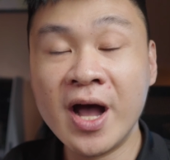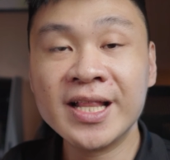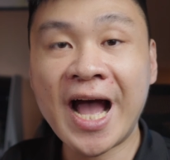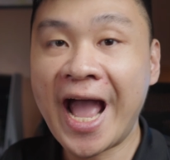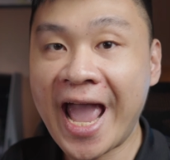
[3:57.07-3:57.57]

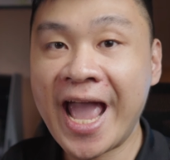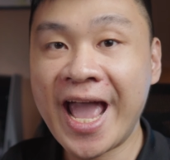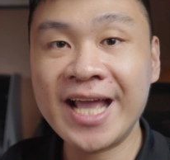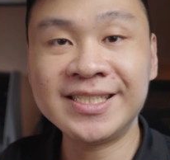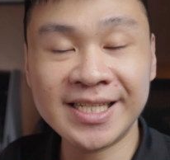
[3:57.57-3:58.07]
它 A
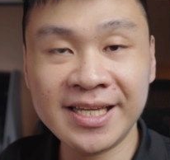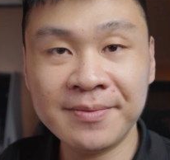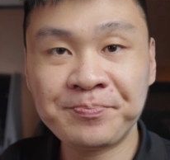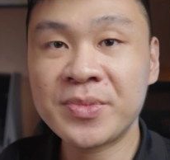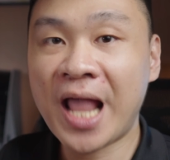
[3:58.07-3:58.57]
A C
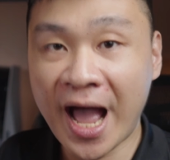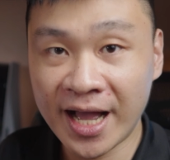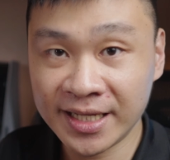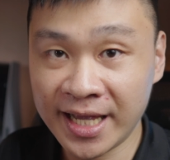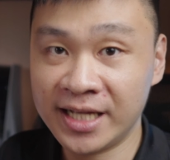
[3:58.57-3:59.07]
它
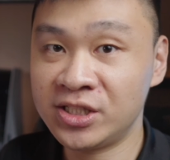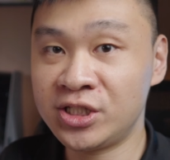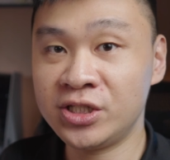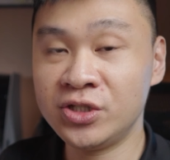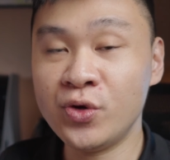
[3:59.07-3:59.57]
也
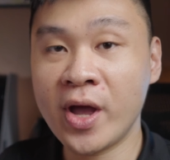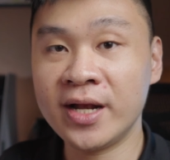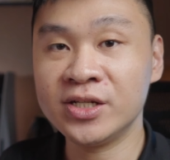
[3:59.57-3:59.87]
支援了，